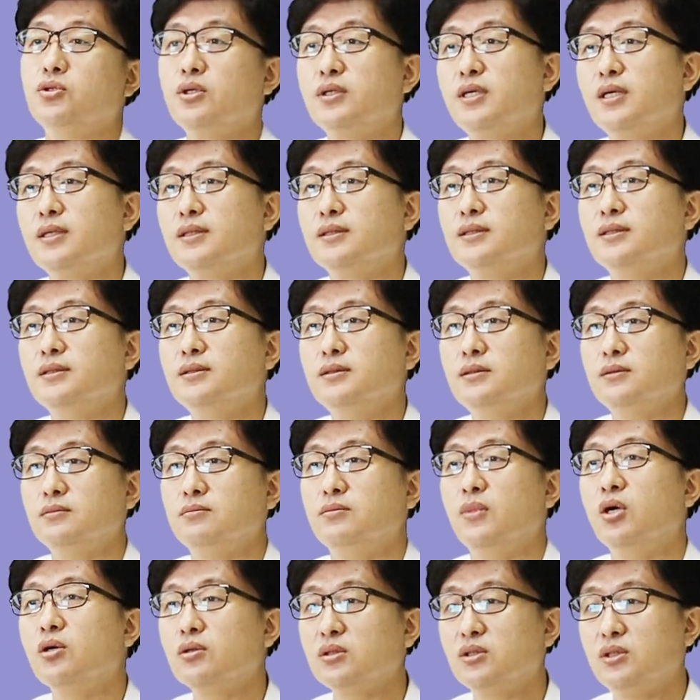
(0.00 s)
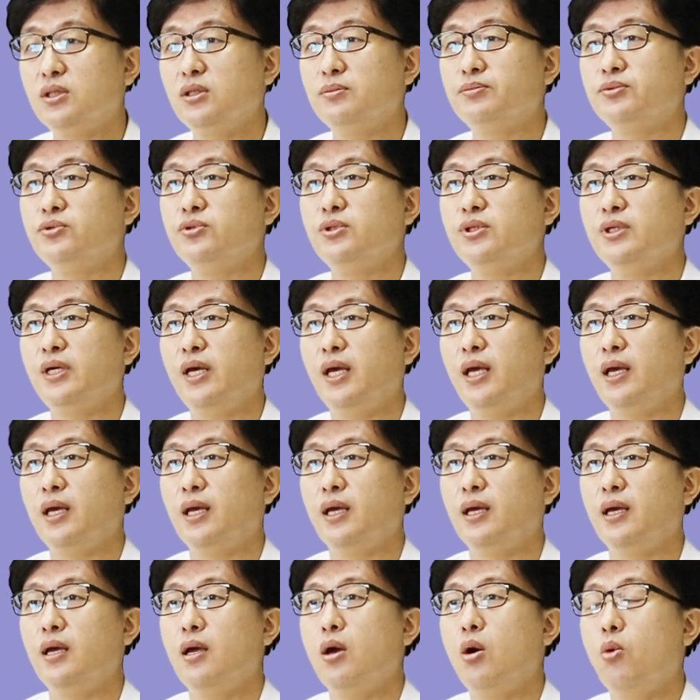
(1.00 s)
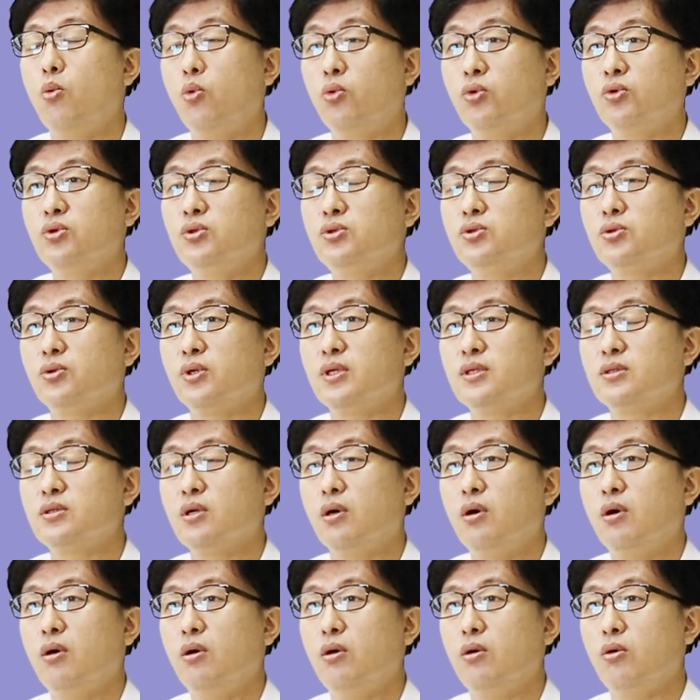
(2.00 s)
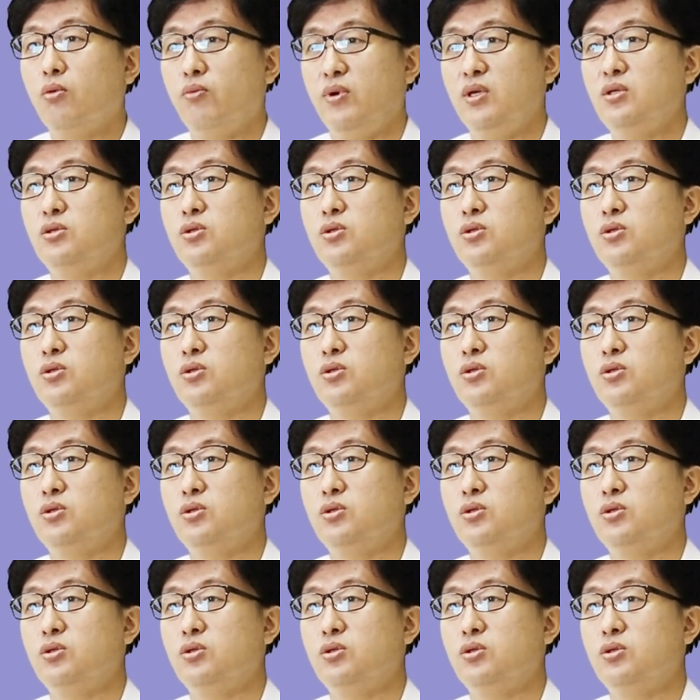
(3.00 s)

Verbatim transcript: 췌장은 명치 부위에 오른쪽에서